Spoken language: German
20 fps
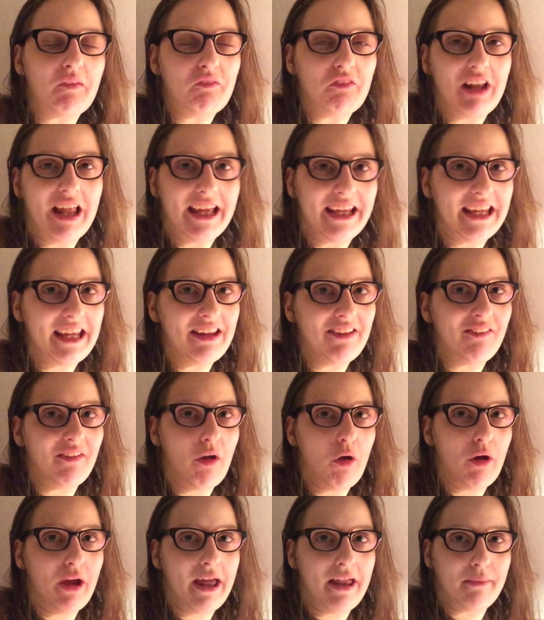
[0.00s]
Vielleicht geht es
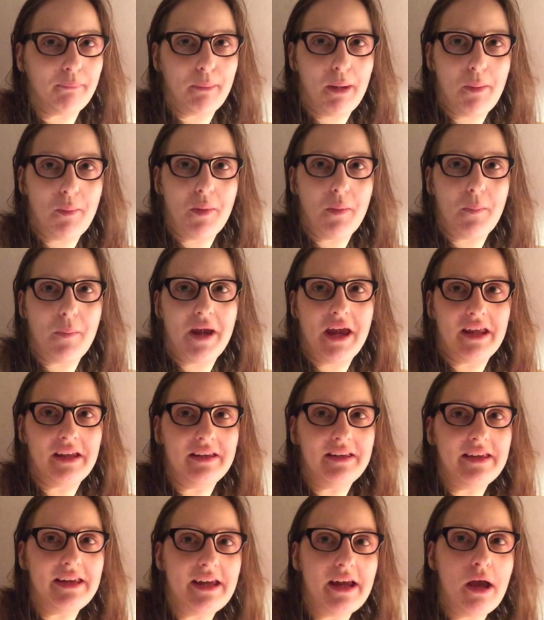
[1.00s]
auch erstmal mit dem
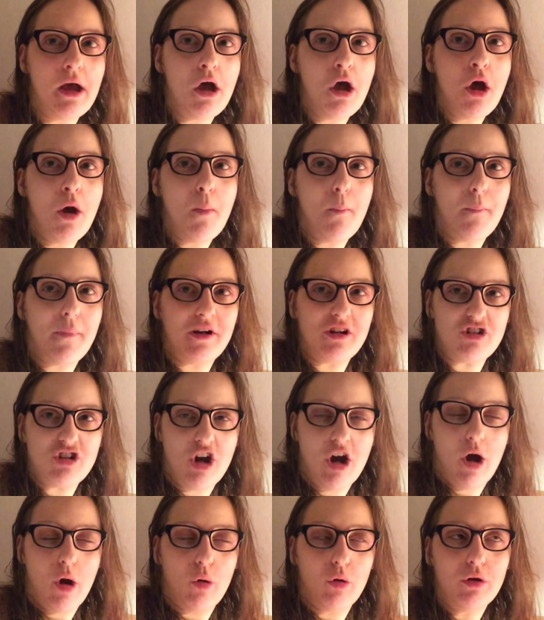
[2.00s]
Handy. Mal
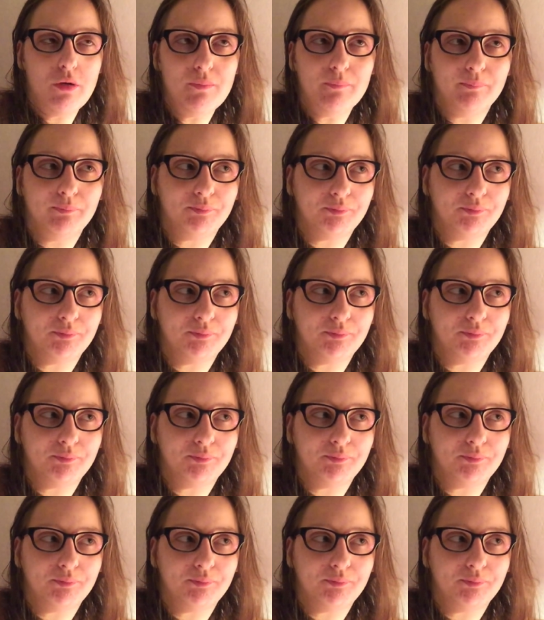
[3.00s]
schauen.